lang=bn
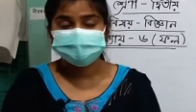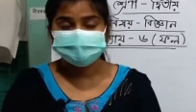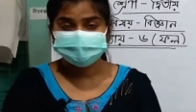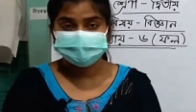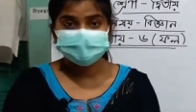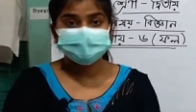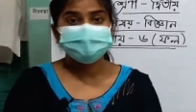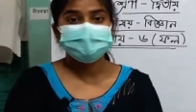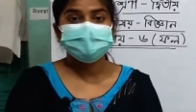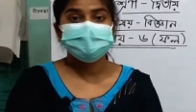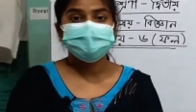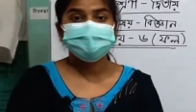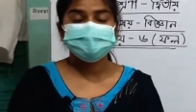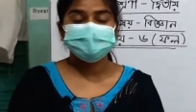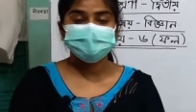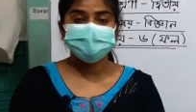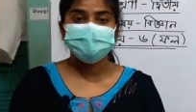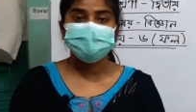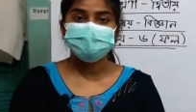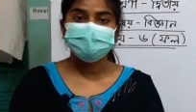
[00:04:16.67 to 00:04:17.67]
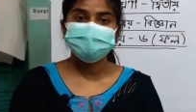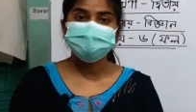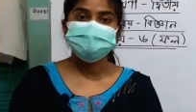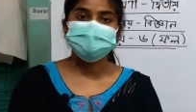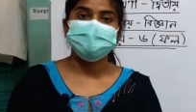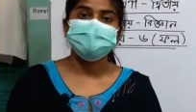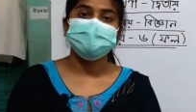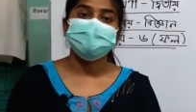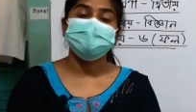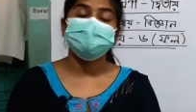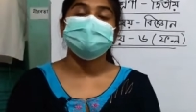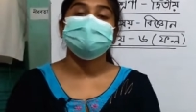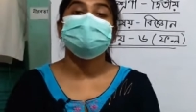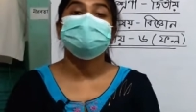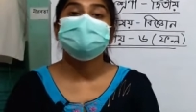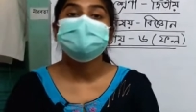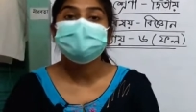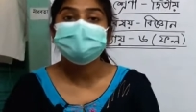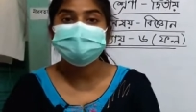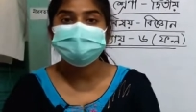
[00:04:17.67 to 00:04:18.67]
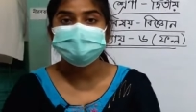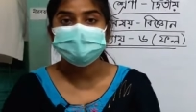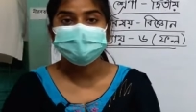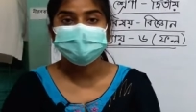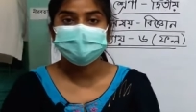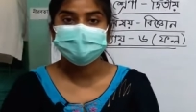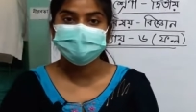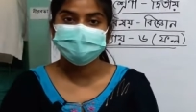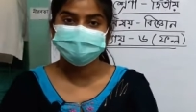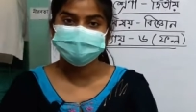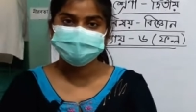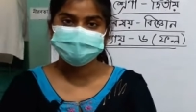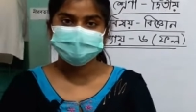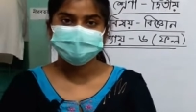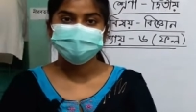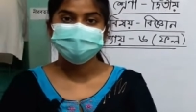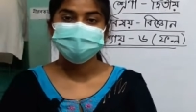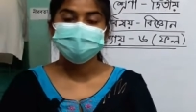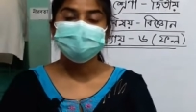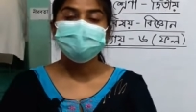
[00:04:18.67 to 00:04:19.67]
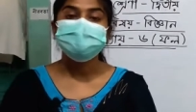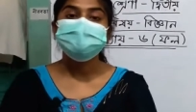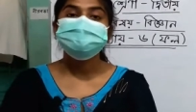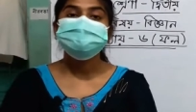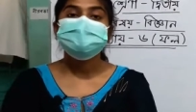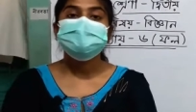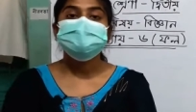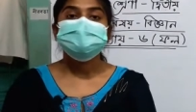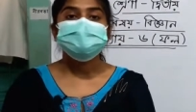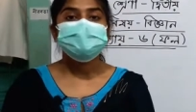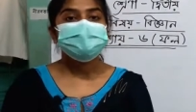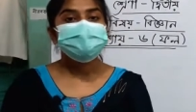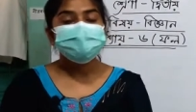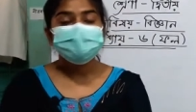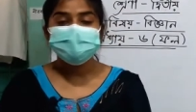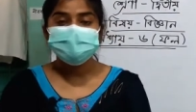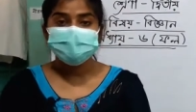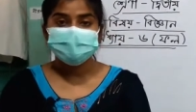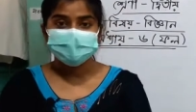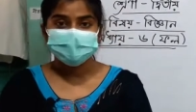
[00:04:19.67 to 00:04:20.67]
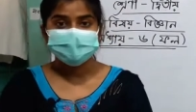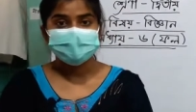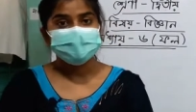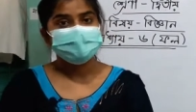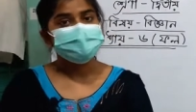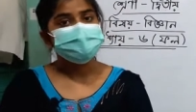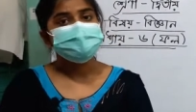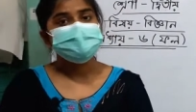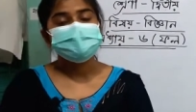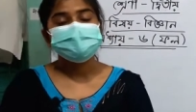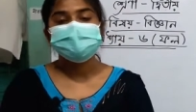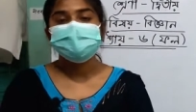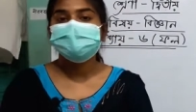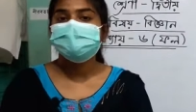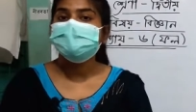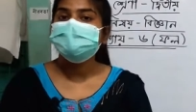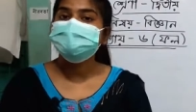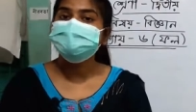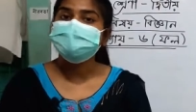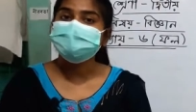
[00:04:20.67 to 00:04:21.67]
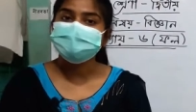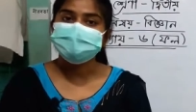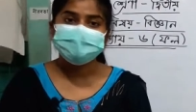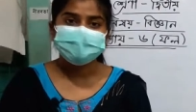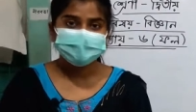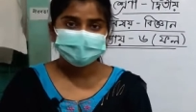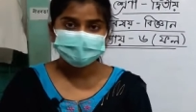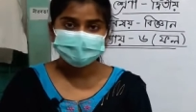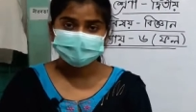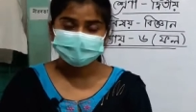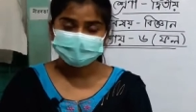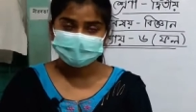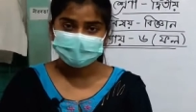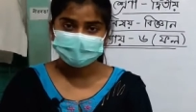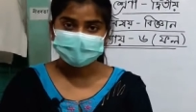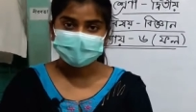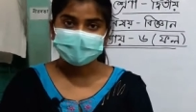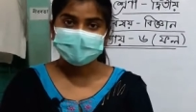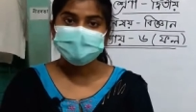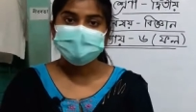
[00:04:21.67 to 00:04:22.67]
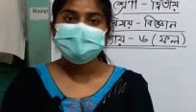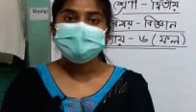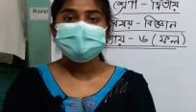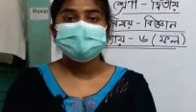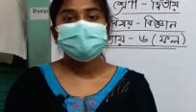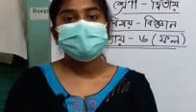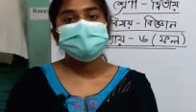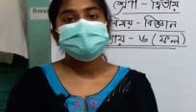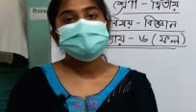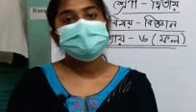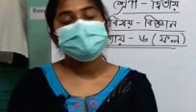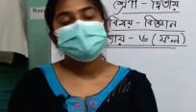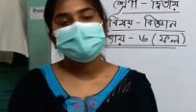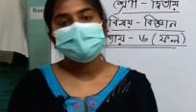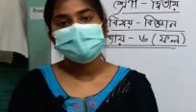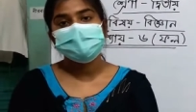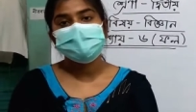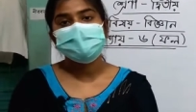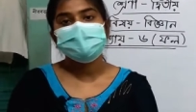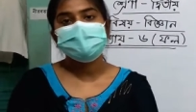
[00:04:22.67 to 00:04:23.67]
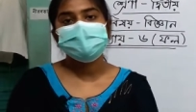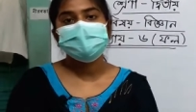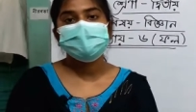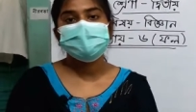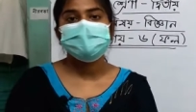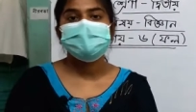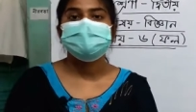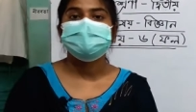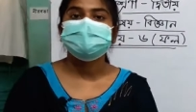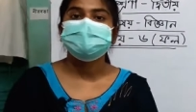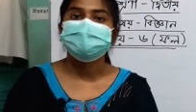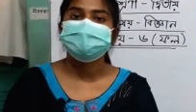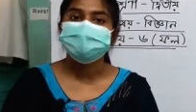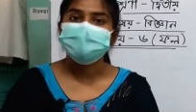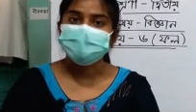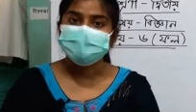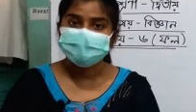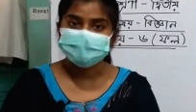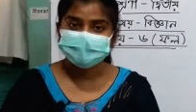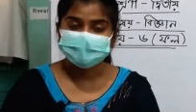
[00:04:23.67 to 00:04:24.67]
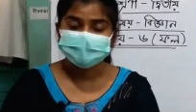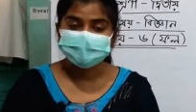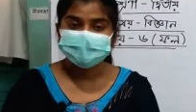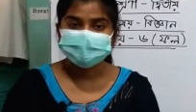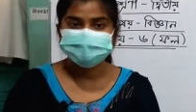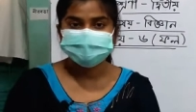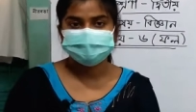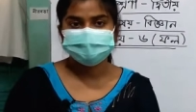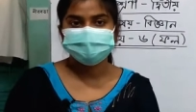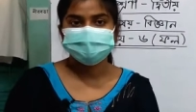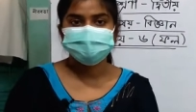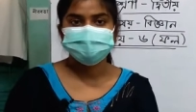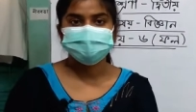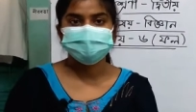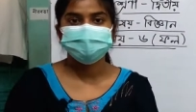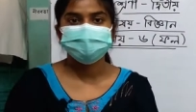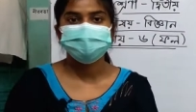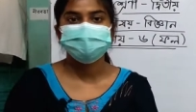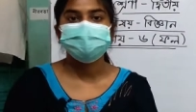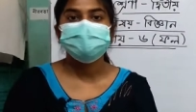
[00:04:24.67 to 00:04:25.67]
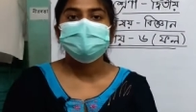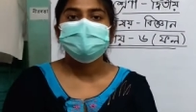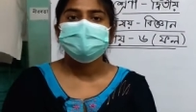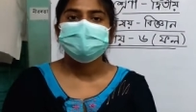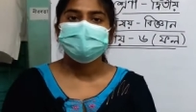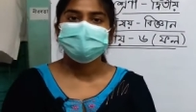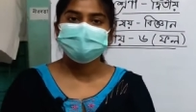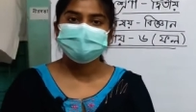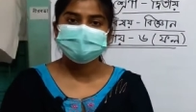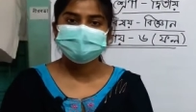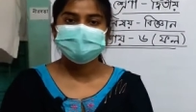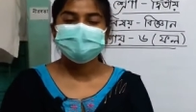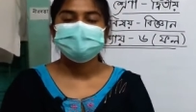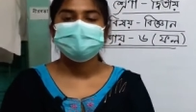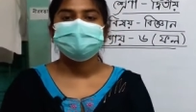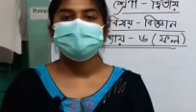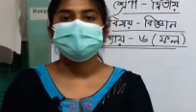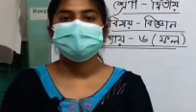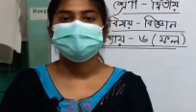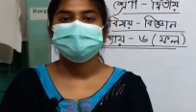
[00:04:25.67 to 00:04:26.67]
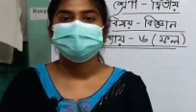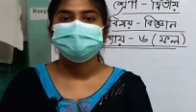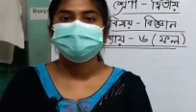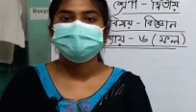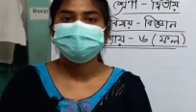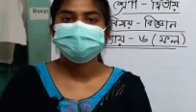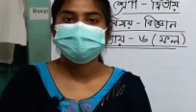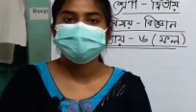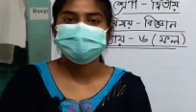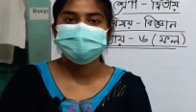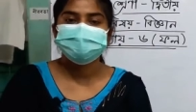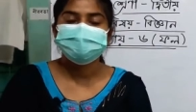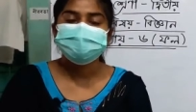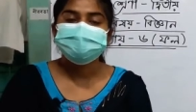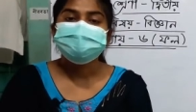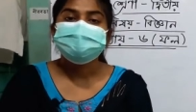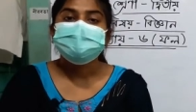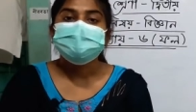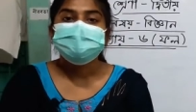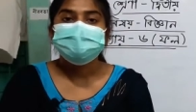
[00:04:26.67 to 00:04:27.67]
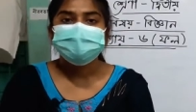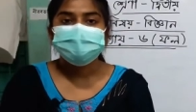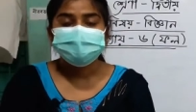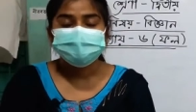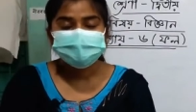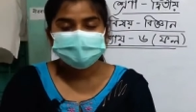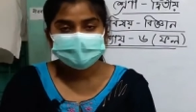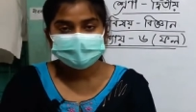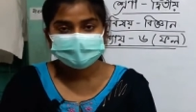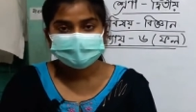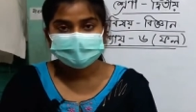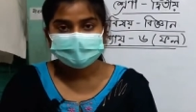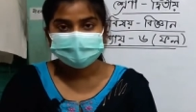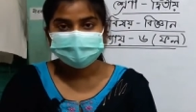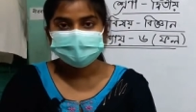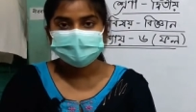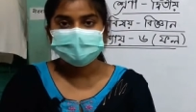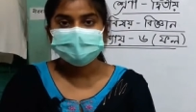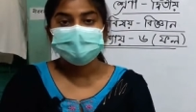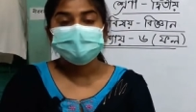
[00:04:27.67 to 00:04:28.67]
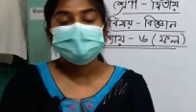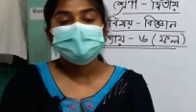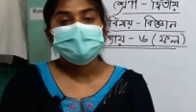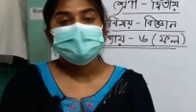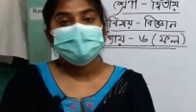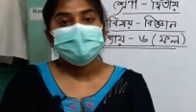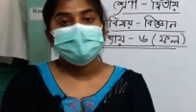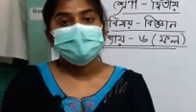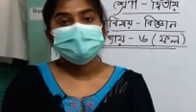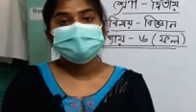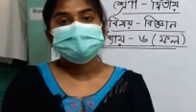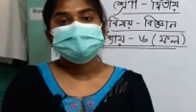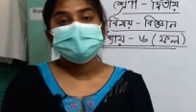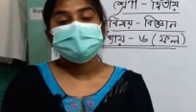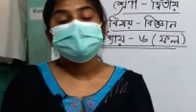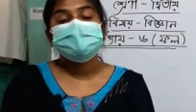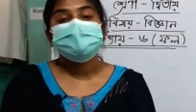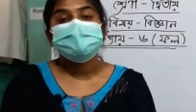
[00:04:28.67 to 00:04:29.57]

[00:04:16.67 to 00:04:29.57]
শীতের যে গরম জামা কাপড় উলের জামা কাপড় যেগুলো সেগুলো পরি কেন যাতে আমরা শীত থেকে রক্ষা পাই আমরা জামা কাপড় পরি আমাদের ত্বককে বাঁচানোর জন্য রোদের থেকে বাঁচানোর জন্য তো ঠিক তেমনি এই যে